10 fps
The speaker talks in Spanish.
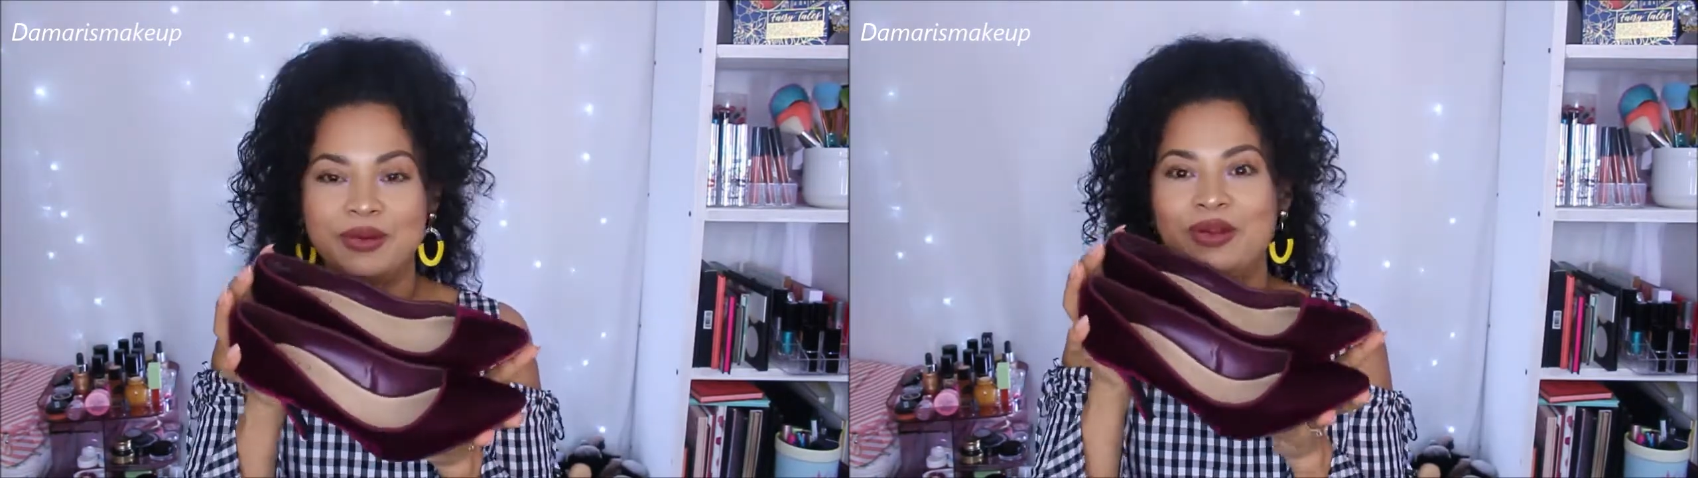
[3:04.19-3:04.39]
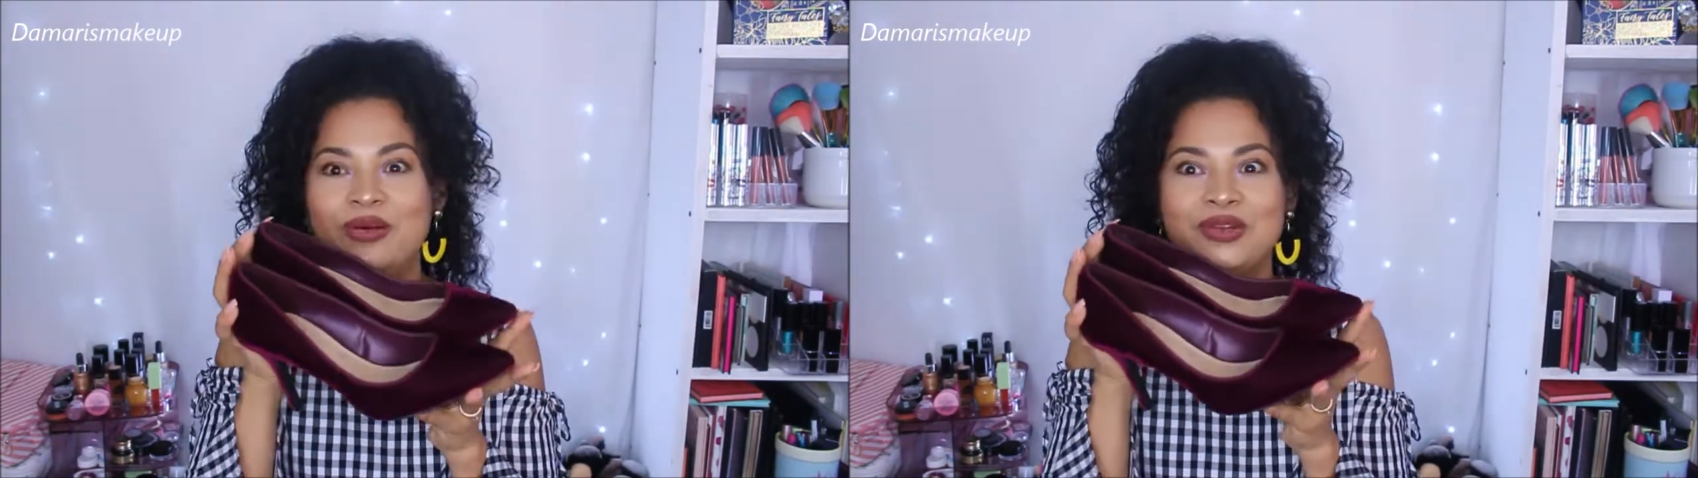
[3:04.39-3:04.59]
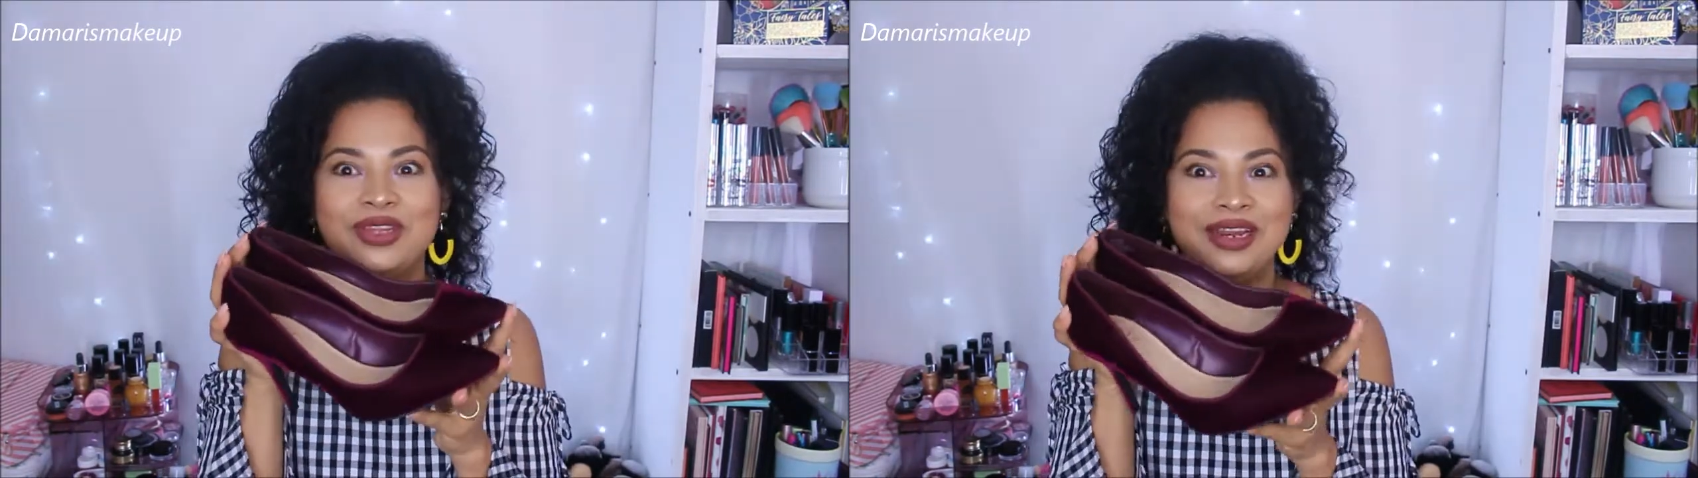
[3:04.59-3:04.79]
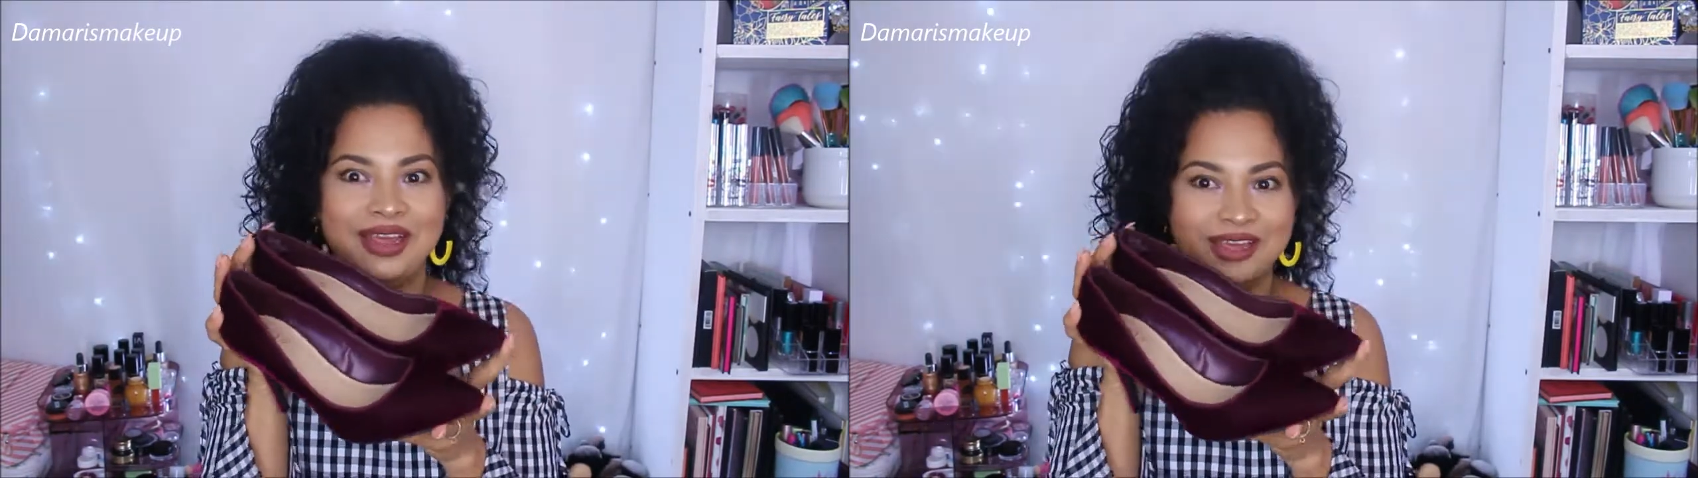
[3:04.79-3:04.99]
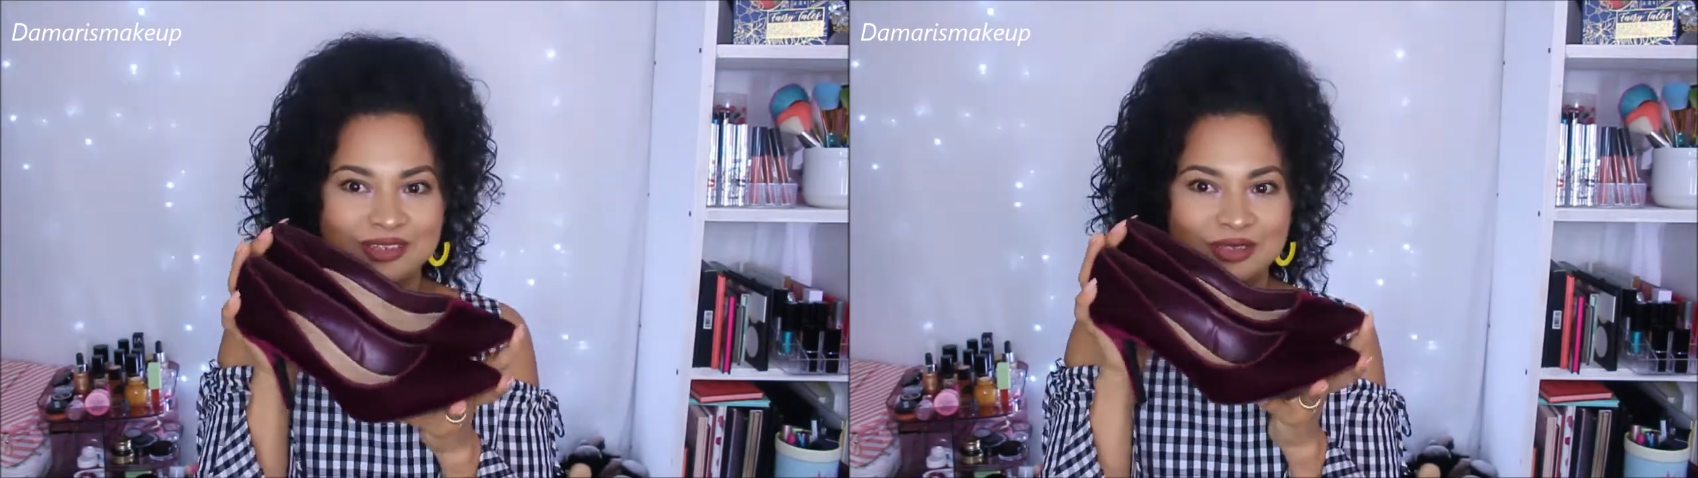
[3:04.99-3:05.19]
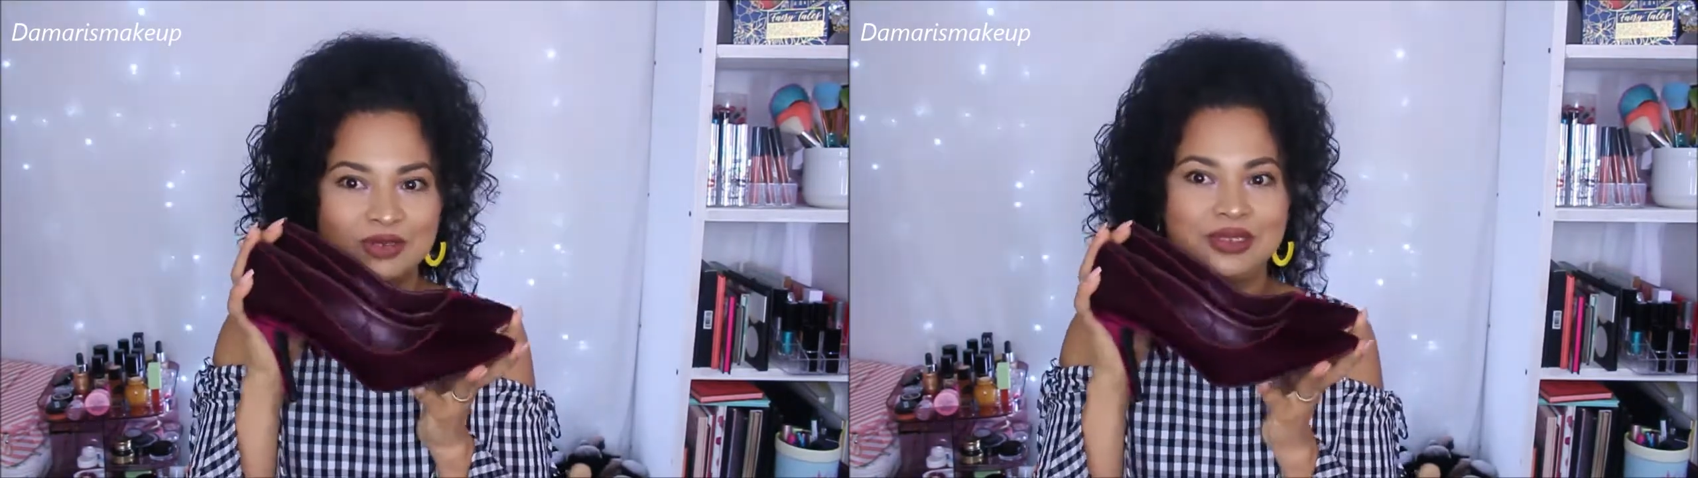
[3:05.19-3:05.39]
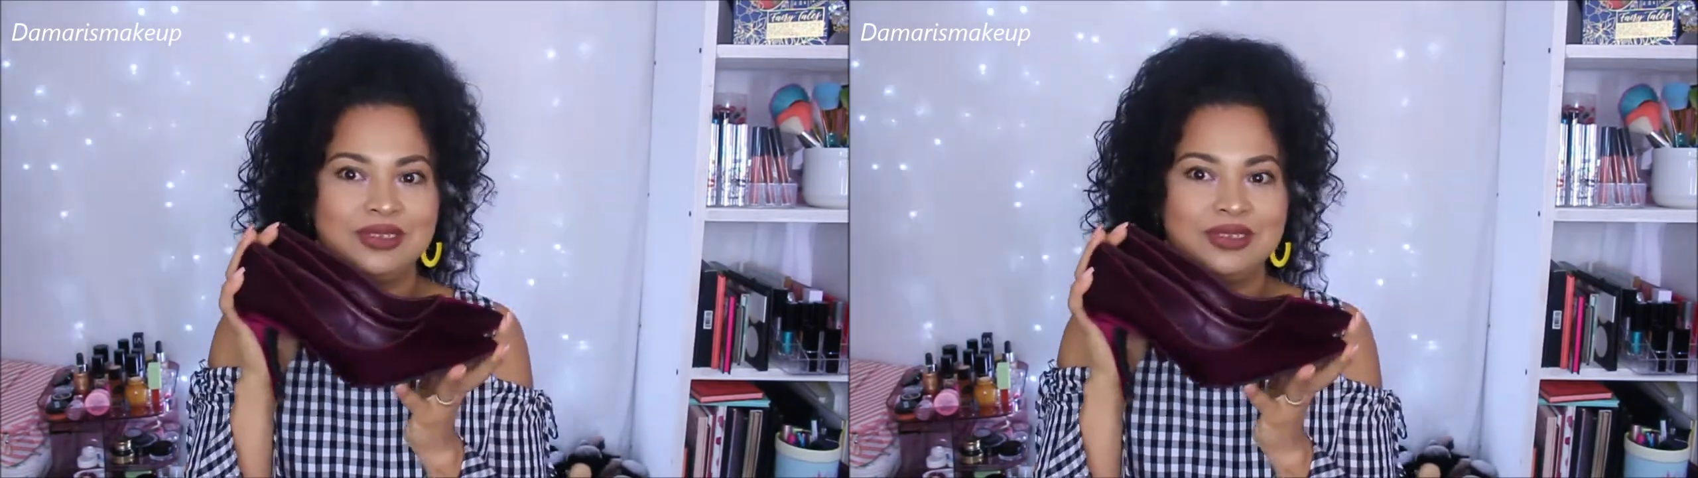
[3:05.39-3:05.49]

pero encontré estos,